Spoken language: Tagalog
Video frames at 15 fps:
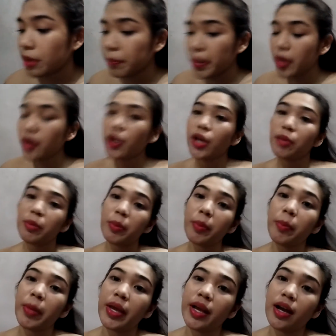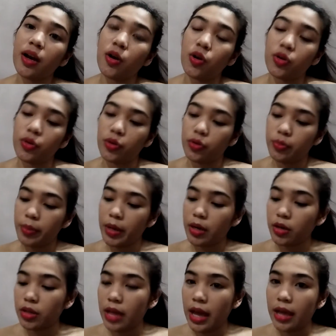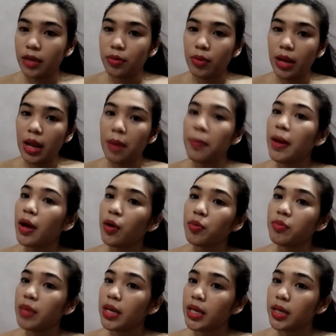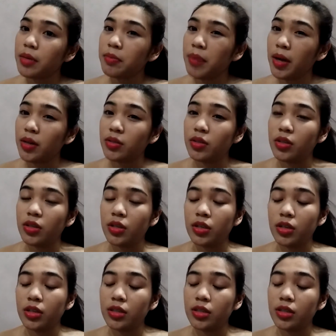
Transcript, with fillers: Pero ngayon magbe-bake ako, pero dahil wala pa akong baking powder.